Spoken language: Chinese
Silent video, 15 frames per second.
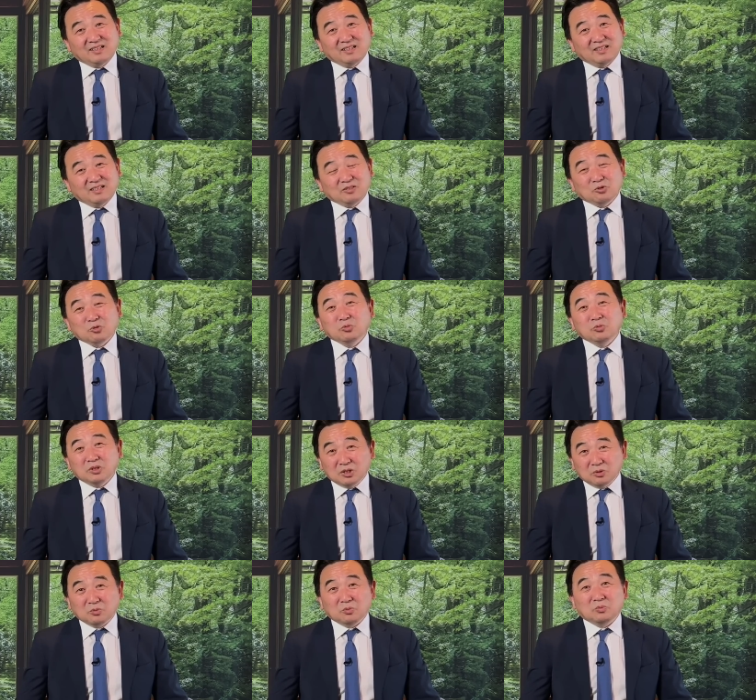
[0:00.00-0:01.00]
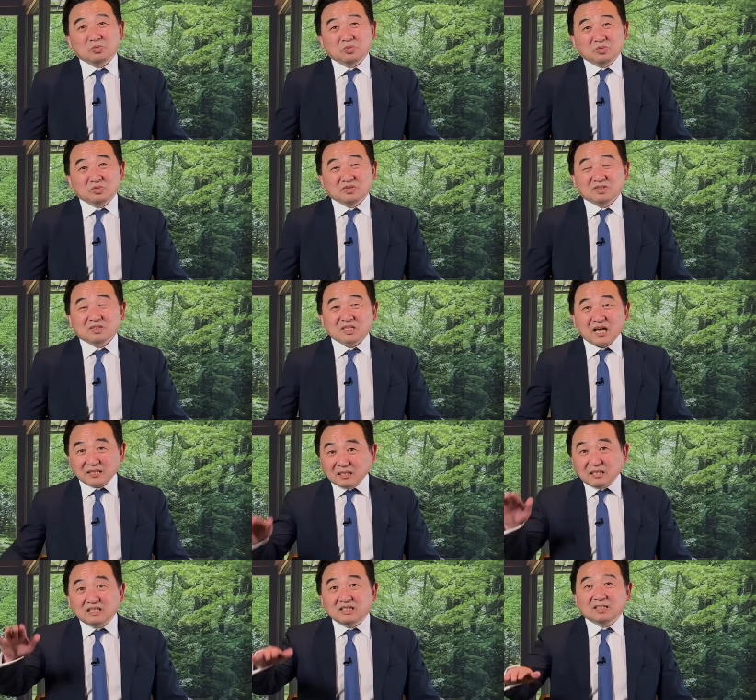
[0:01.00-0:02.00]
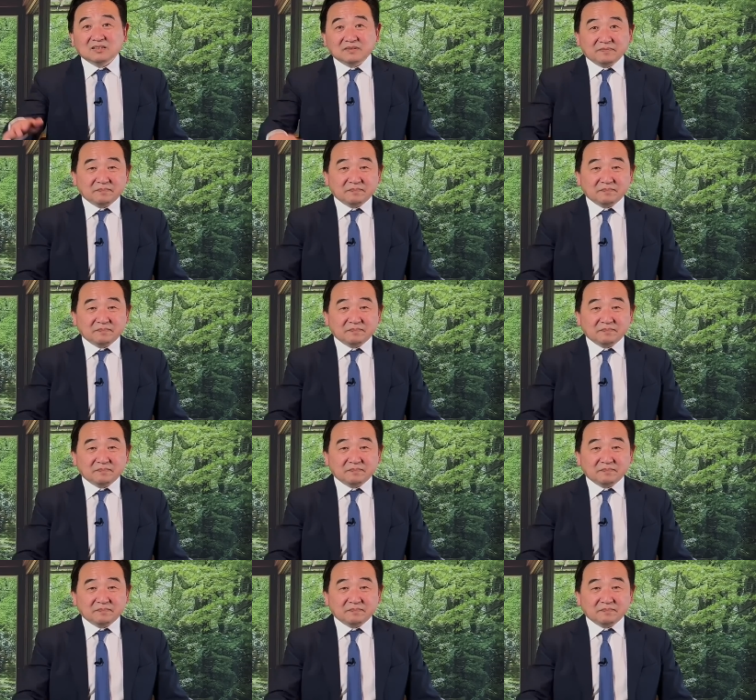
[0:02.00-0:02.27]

哎，too low，太低了。